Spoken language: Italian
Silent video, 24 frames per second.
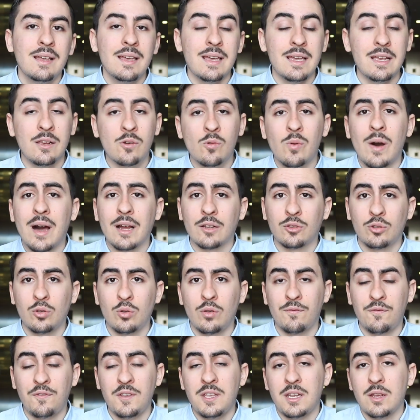E il quarto e
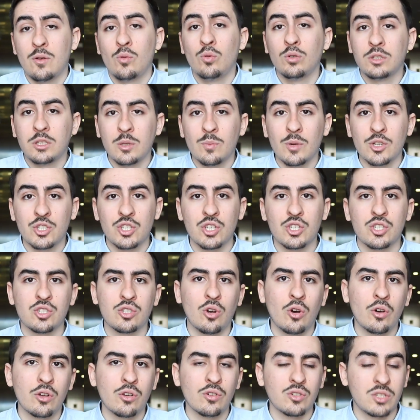infine ultimo
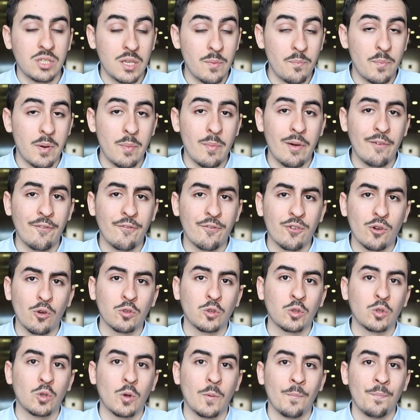accessorio, sempre
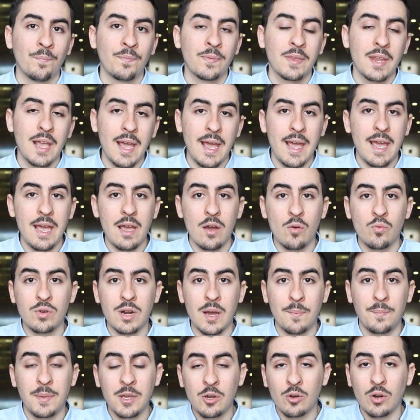manfrotto, è
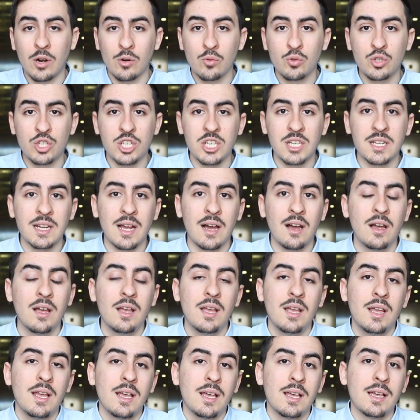una piccola lucina
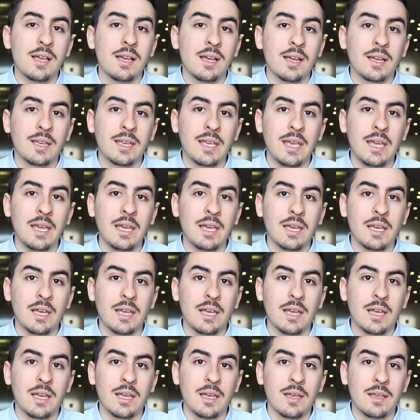eh,
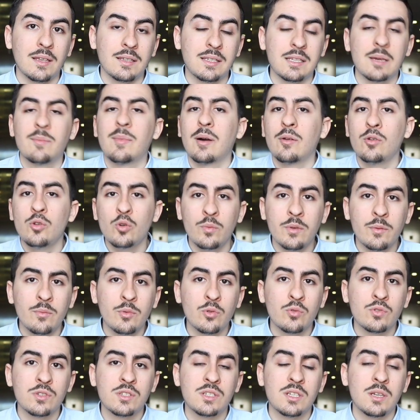che eh, si chiama
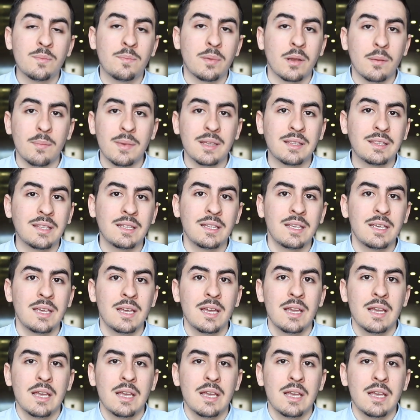Lumimuse, permette di